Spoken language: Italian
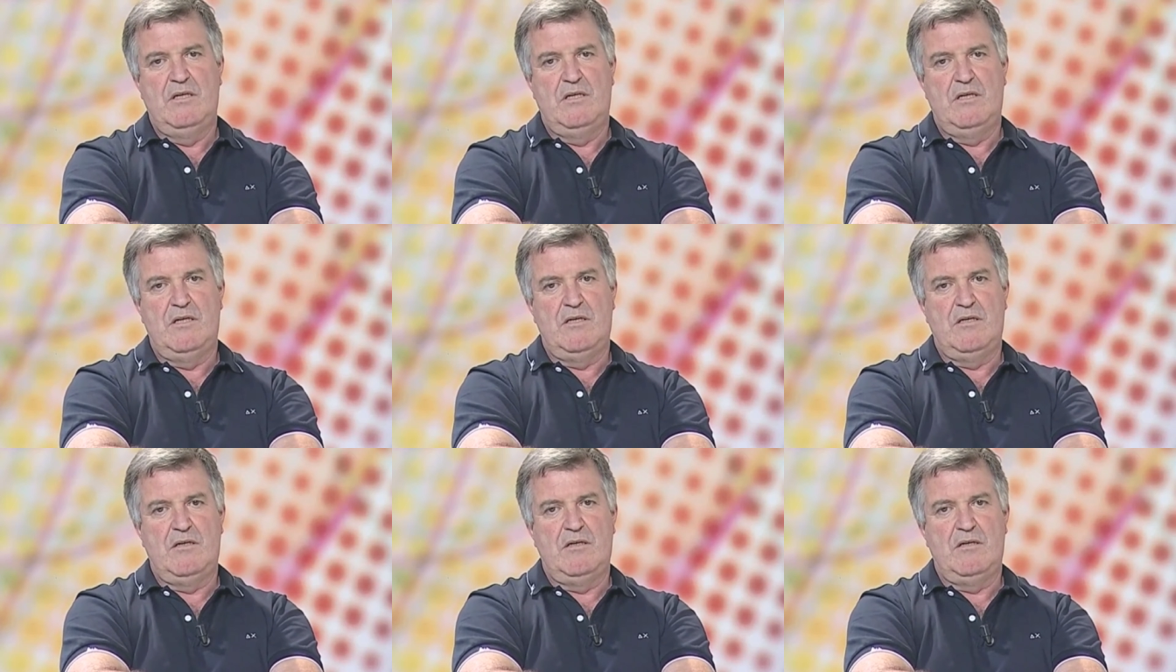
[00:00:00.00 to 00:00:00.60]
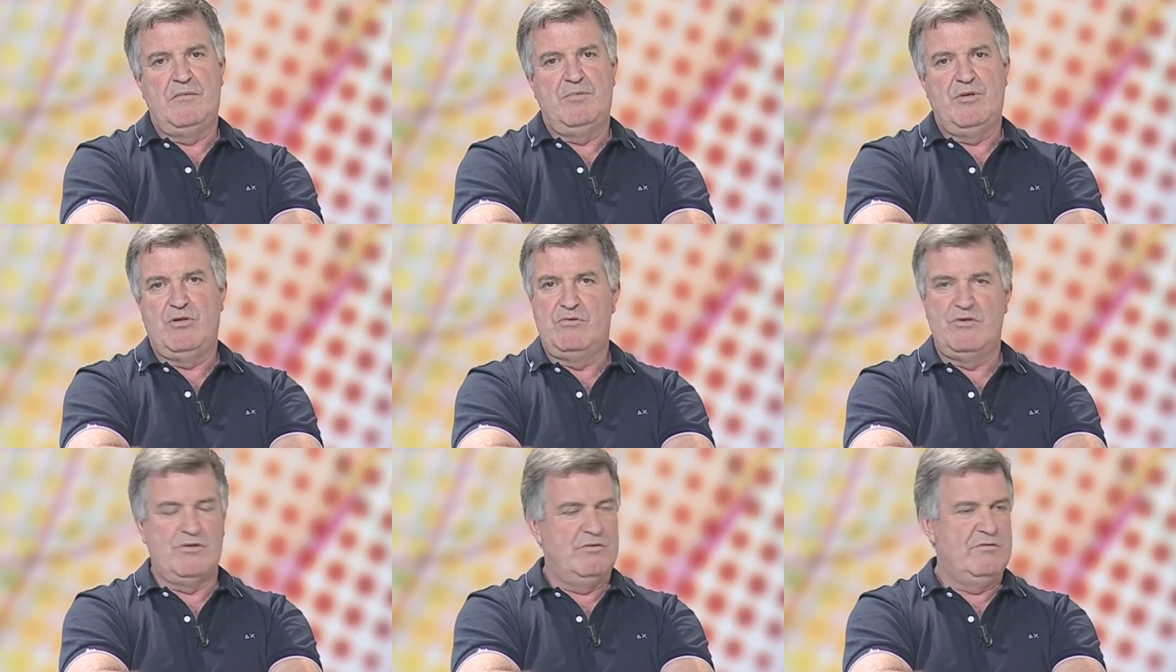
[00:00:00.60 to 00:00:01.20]
eh, però
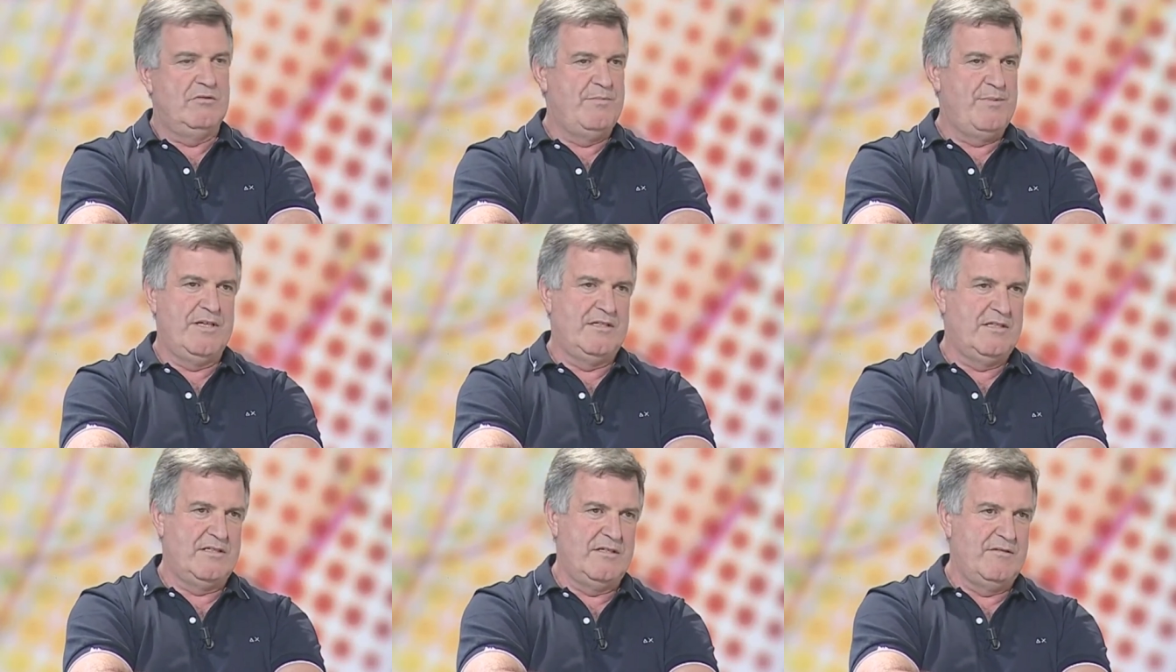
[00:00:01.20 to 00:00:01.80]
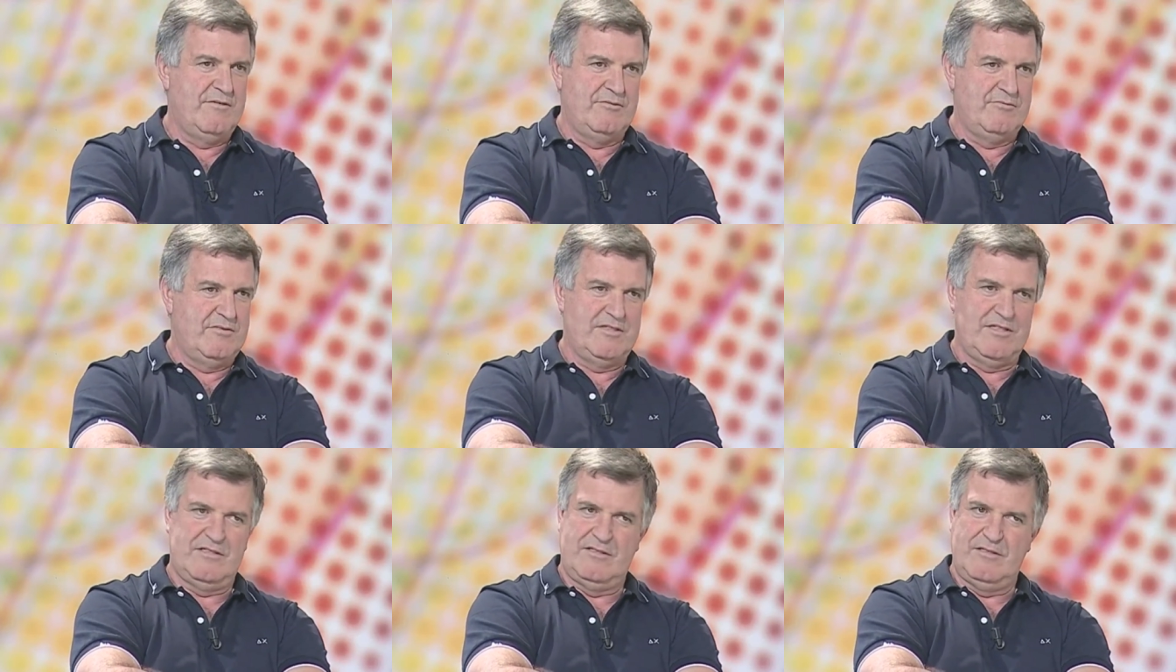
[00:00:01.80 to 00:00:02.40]
questo non dipende da Silvano
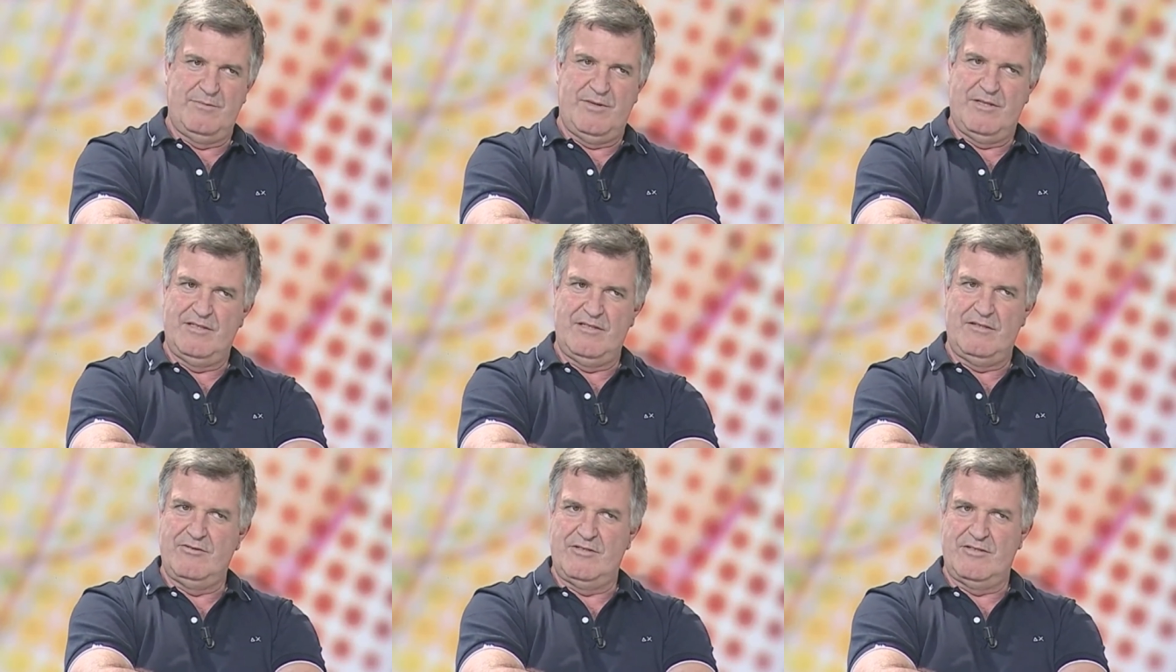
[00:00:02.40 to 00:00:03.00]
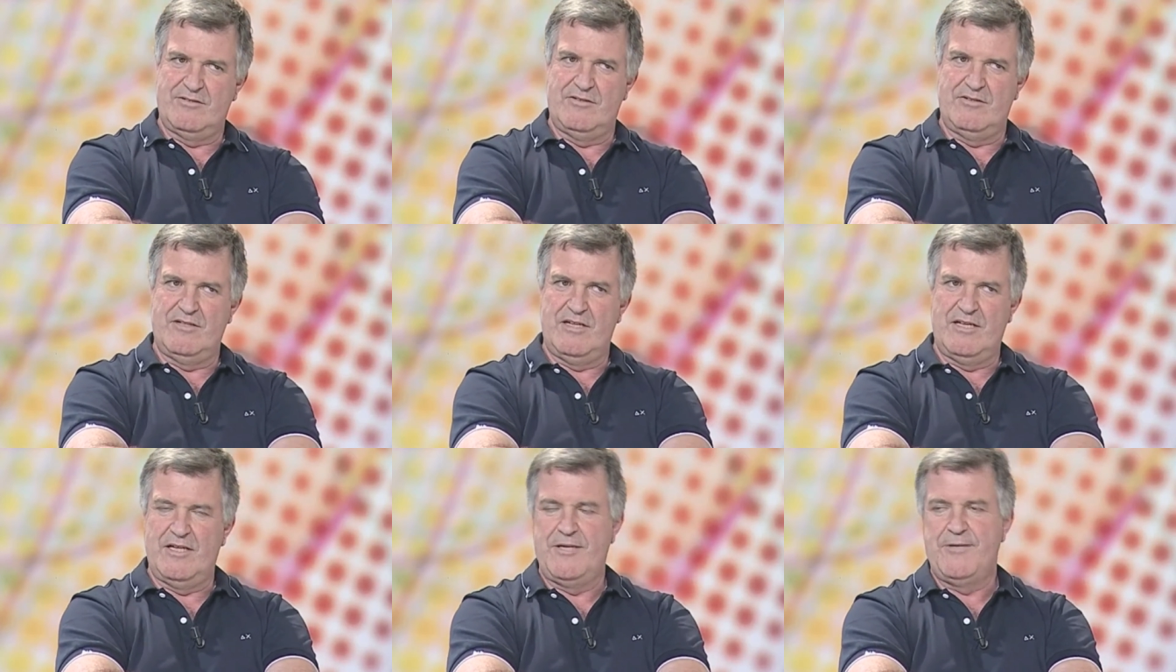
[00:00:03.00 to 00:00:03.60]
Grisenti, dipende da Lorenzo
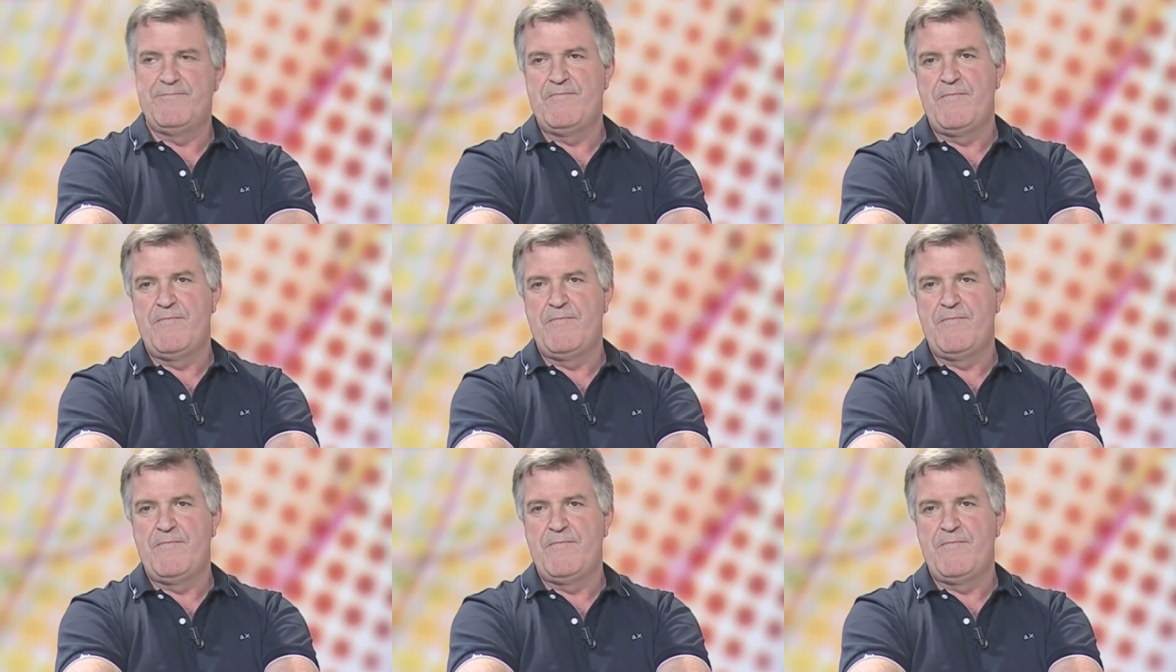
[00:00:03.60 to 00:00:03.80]
Dellai.